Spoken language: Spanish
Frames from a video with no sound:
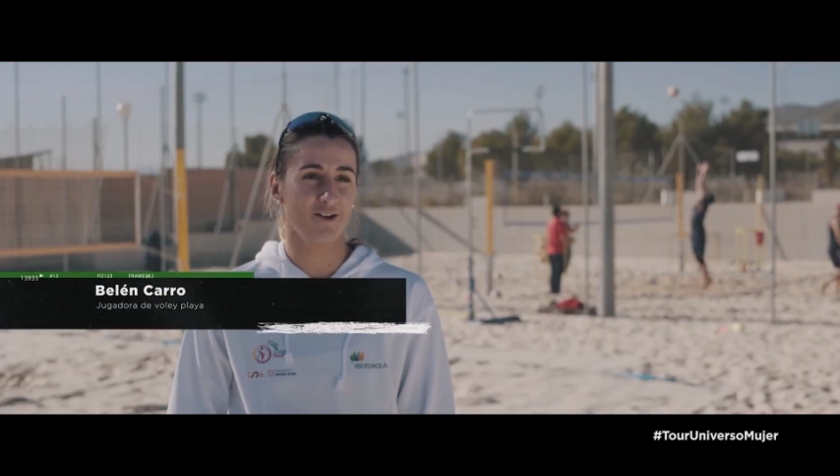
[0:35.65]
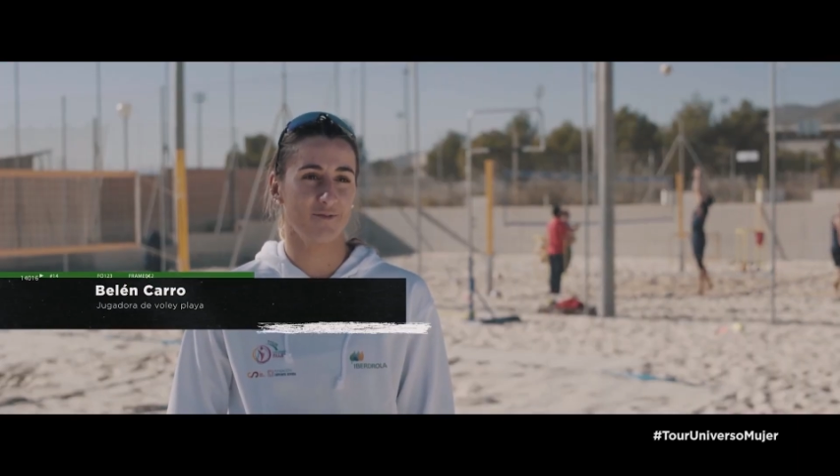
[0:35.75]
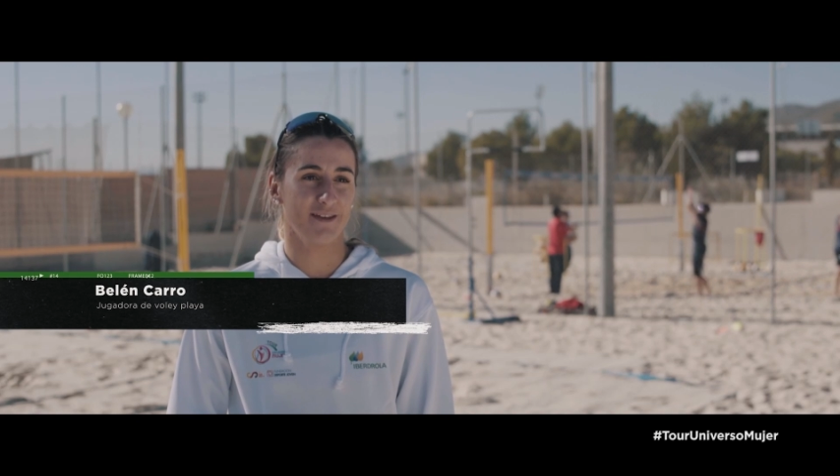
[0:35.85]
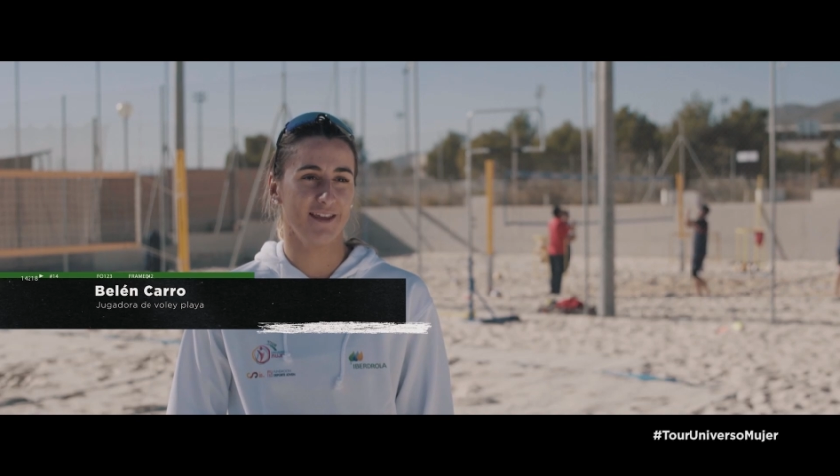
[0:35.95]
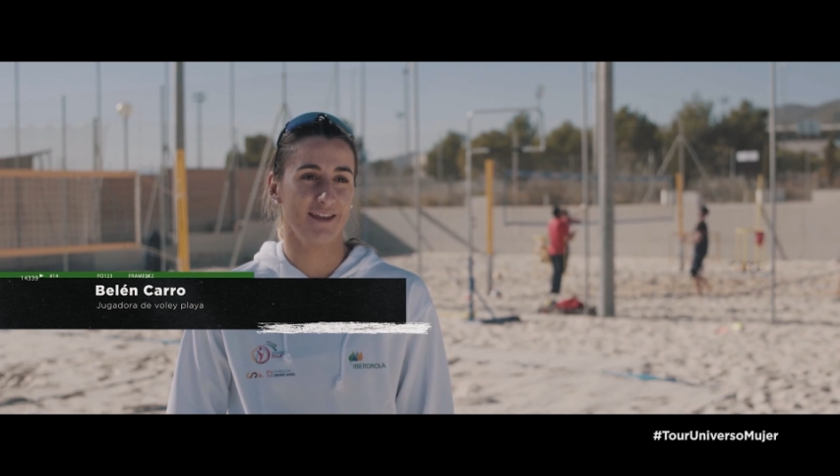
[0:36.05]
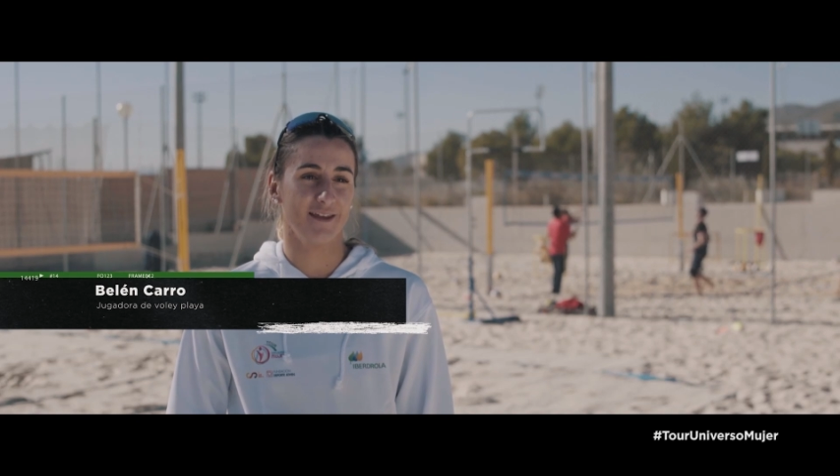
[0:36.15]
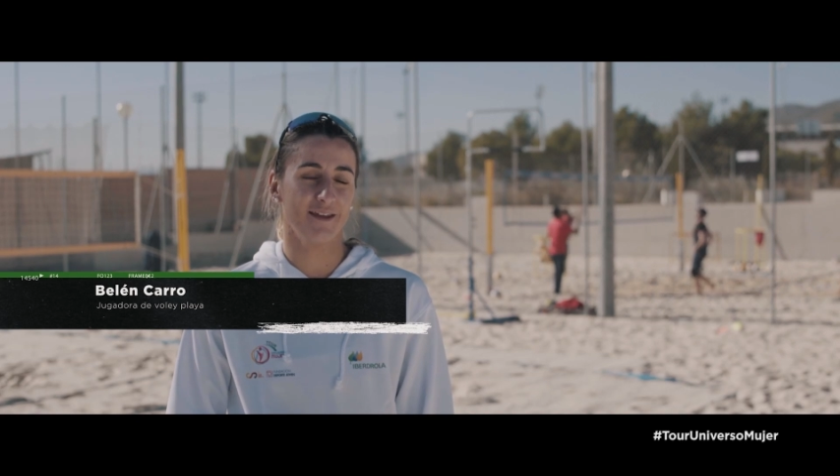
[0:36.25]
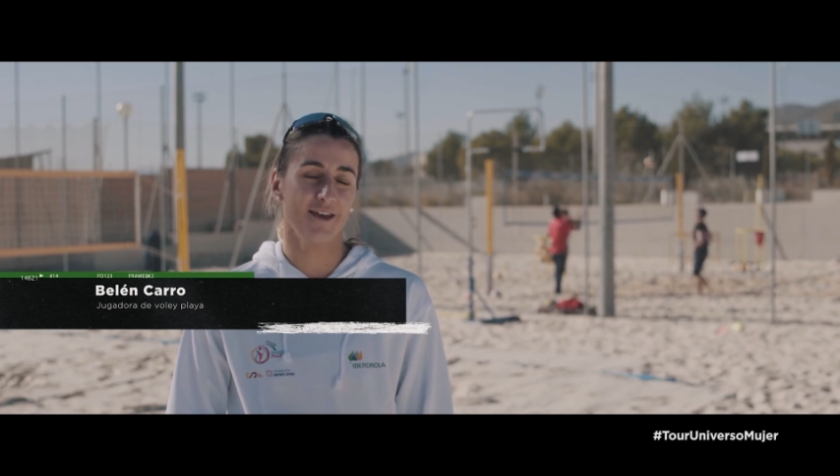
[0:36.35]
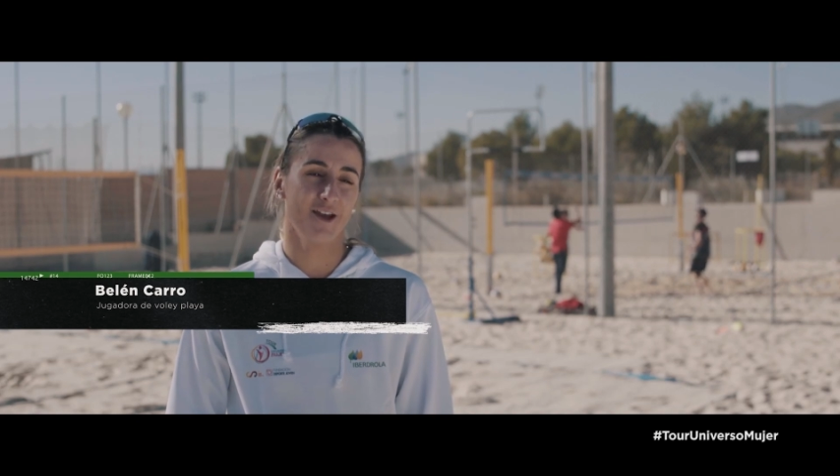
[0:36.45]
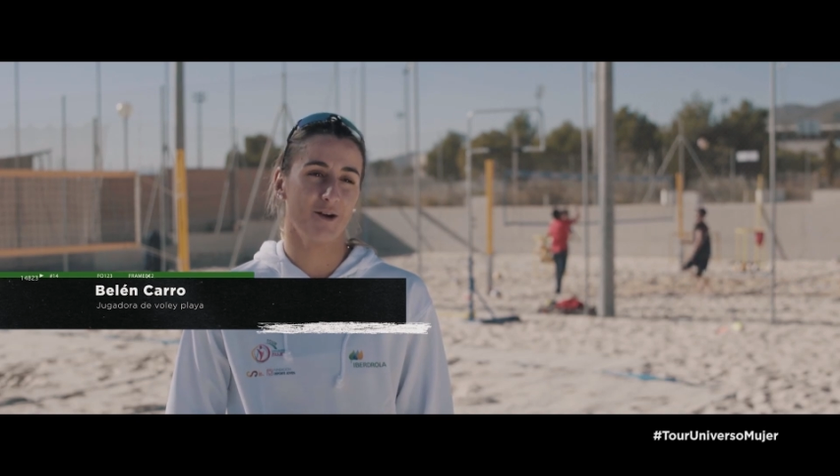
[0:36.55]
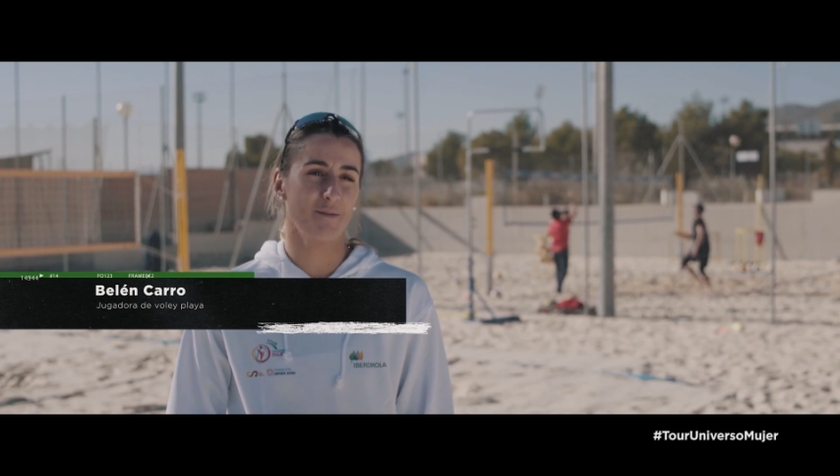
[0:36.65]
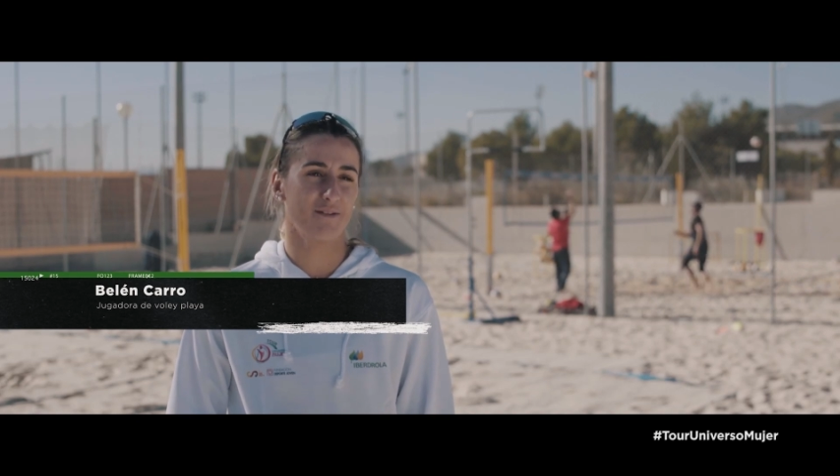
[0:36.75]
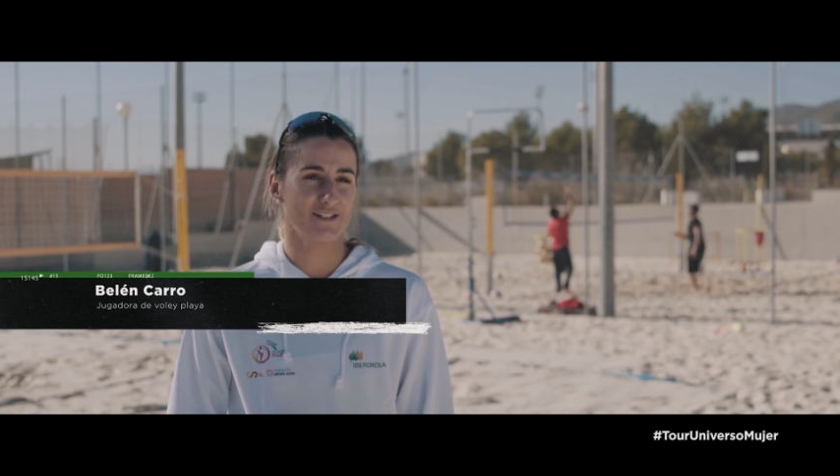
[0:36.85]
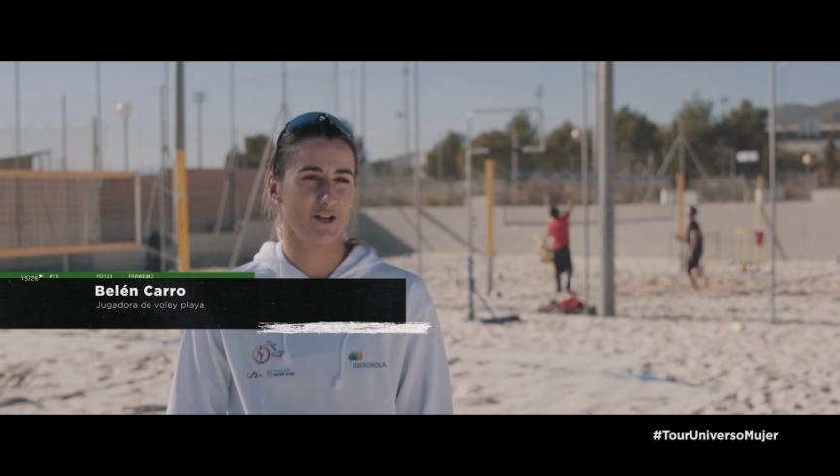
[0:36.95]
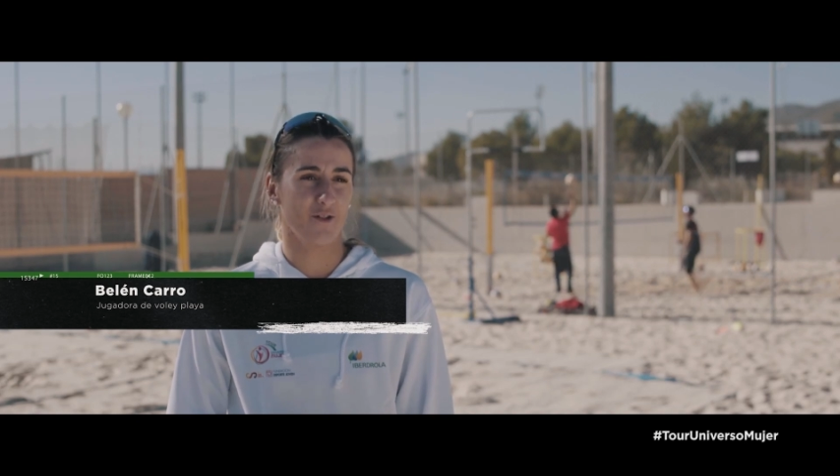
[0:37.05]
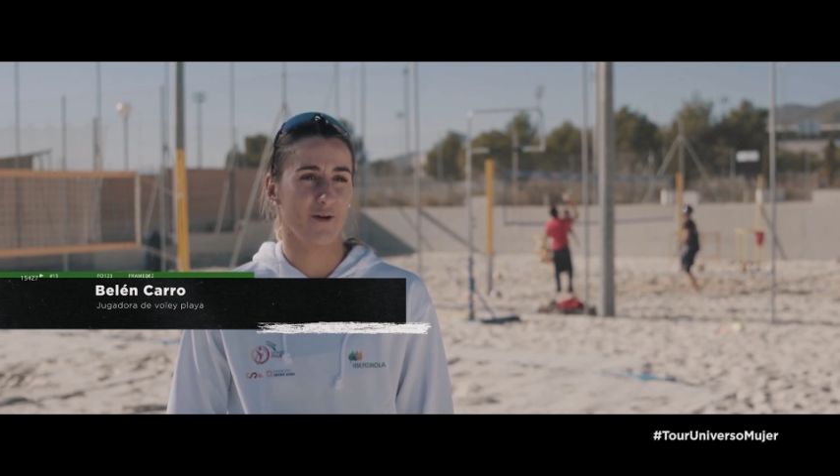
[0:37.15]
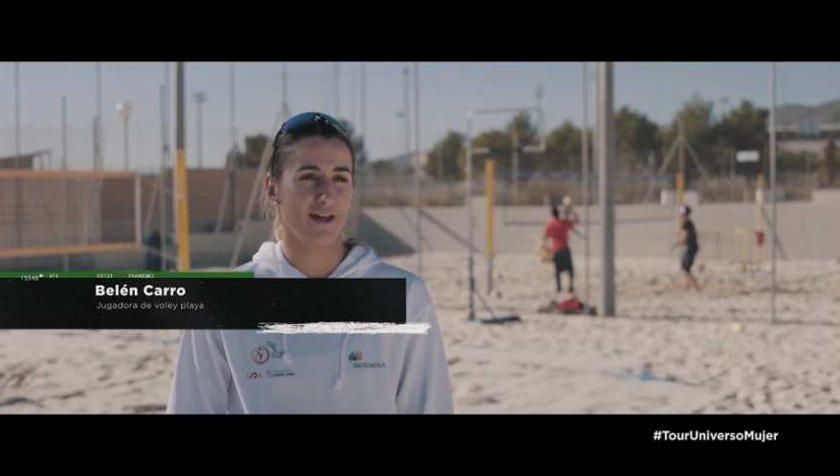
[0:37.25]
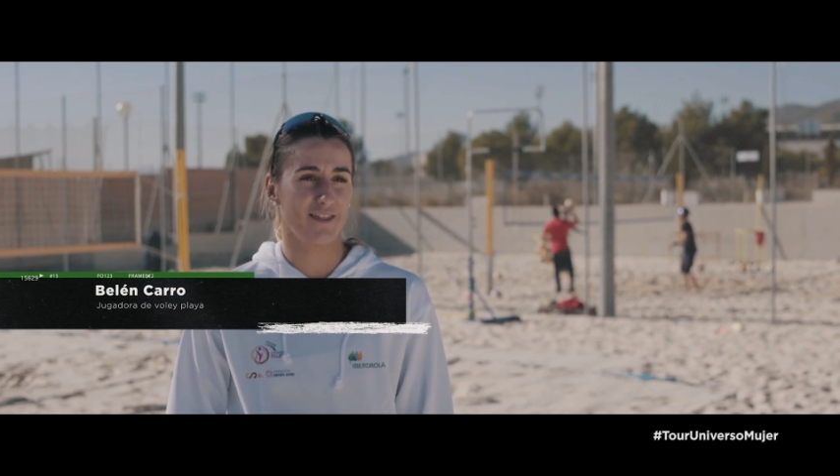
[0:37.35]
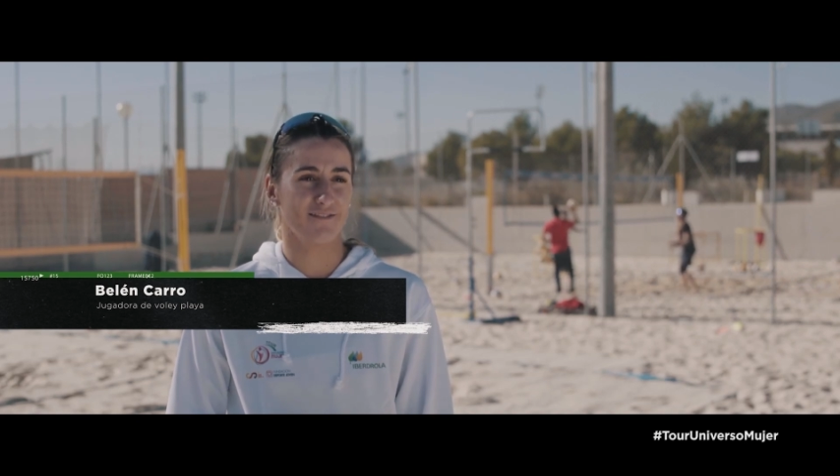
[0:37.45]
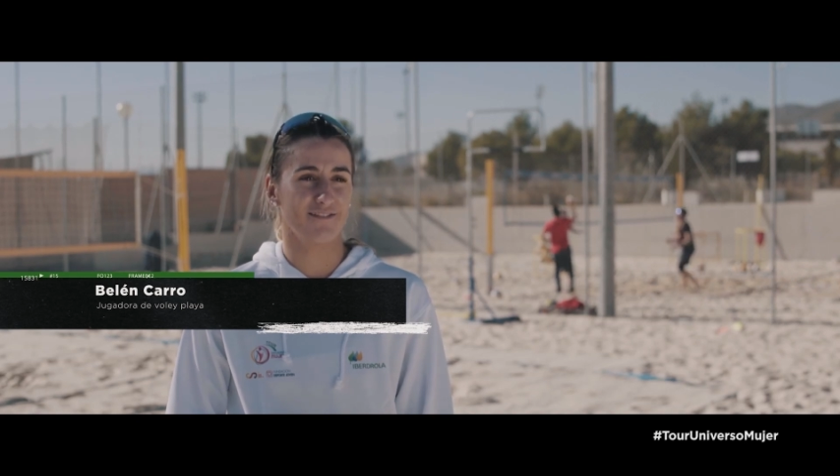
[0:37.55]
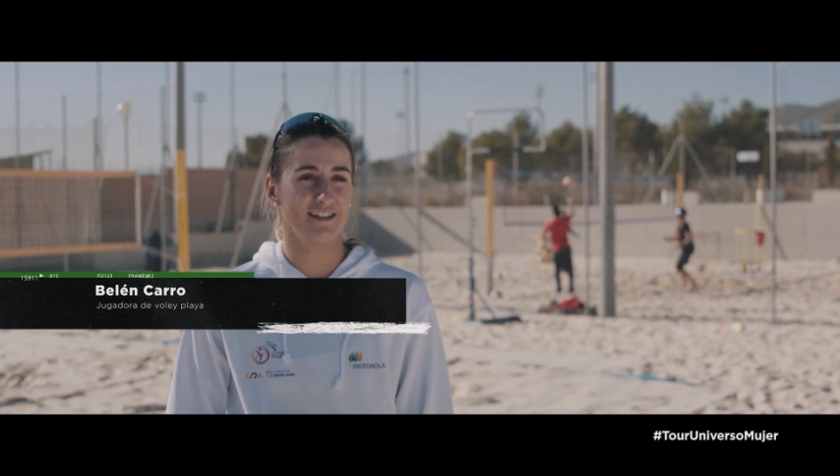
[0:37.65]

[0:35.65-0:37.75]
con mi, con mi profesor de Educación